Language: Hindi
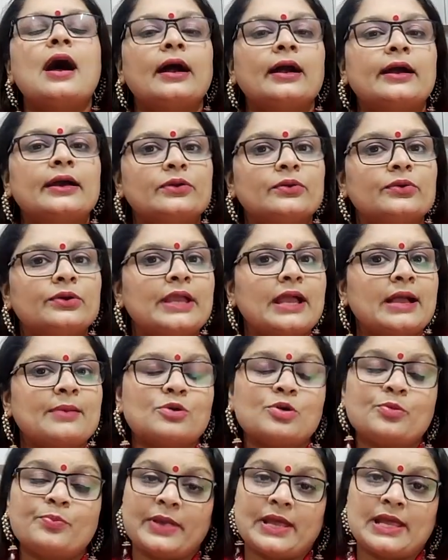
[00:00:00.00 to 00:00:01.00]
अगर कोई
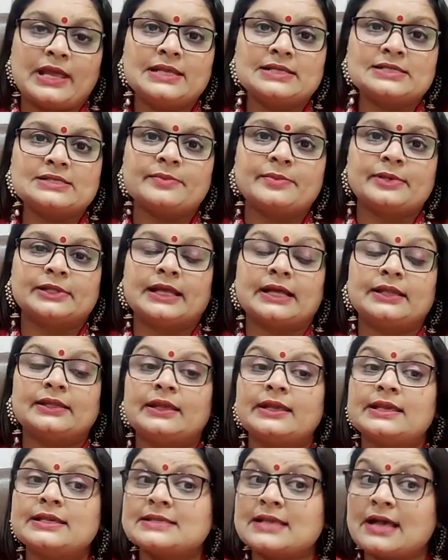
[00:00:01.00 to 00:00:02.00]
आपको पहले से बता
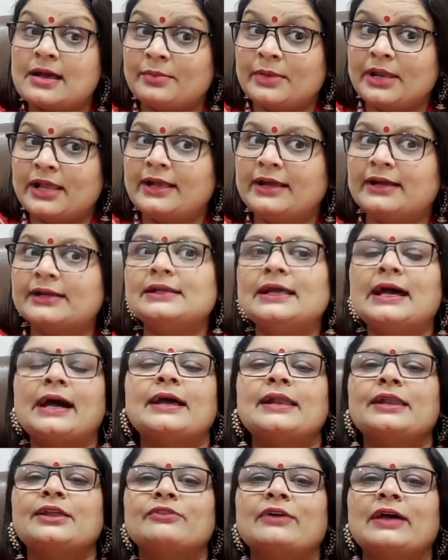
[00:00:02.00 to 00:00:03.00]
दे कि सामने गड्ढा
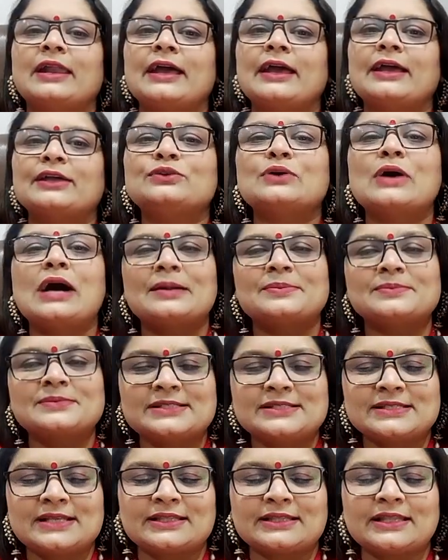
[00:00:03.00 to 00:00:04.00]
आने वाला है तो आप
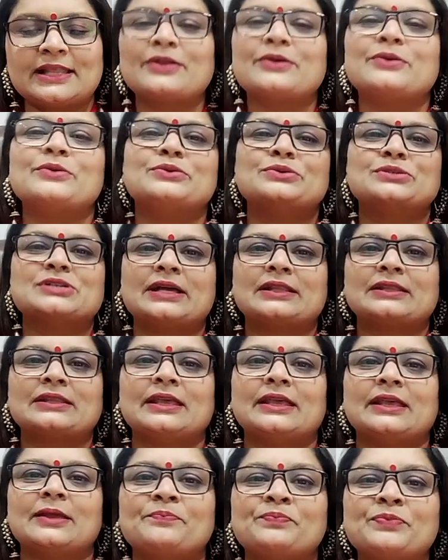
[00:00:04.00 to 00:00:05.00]
सतर्क हो जाते
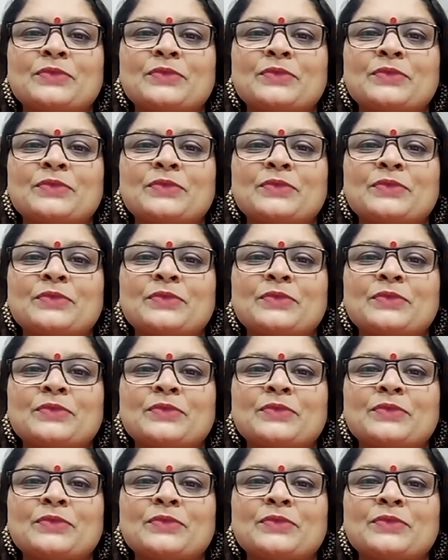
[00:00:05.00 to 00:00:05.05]
हैं